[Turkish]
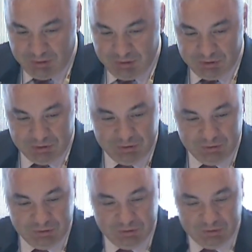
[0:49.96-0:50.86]
için
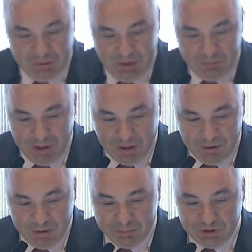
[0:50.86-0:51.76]
e, elimden
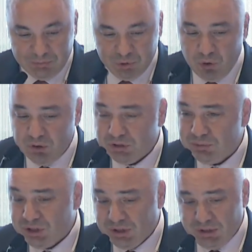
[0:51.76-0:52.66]
geleni yapacağım. Çok hızlı
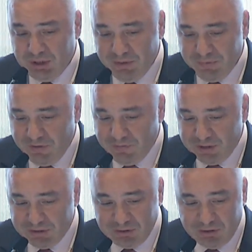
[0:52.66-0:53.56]
bir şekilde
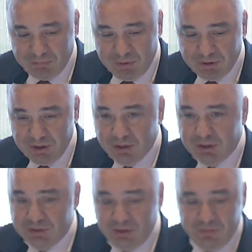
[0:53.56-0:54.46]
FNS'i tanıtmak
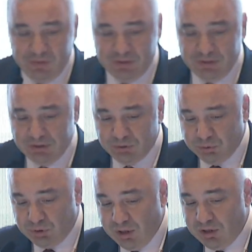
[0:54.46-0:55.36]
gerekirse FNSS
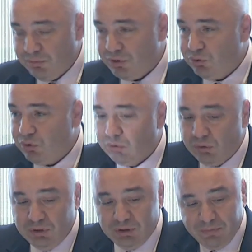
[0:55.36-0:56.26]
%51 Nuro
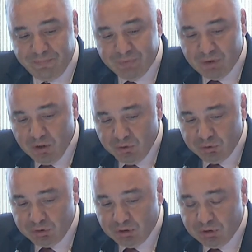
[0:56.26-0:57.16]
Holding,
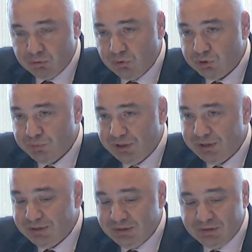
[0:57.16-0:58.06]
%49 BAE
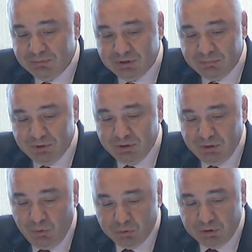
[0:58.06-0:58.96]
Systems'ın bir
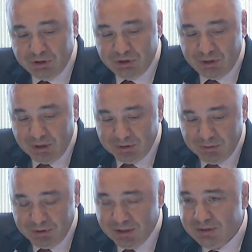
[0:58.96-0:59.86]
ortak
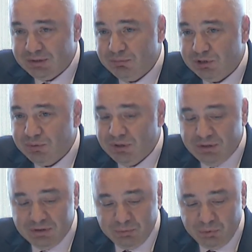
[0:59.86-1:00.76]
iştiraki. BAE Systems
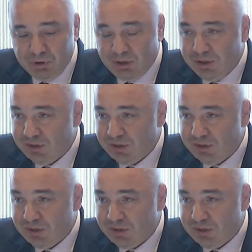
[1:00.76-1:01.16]
bildiğiniz gibi dünyadaki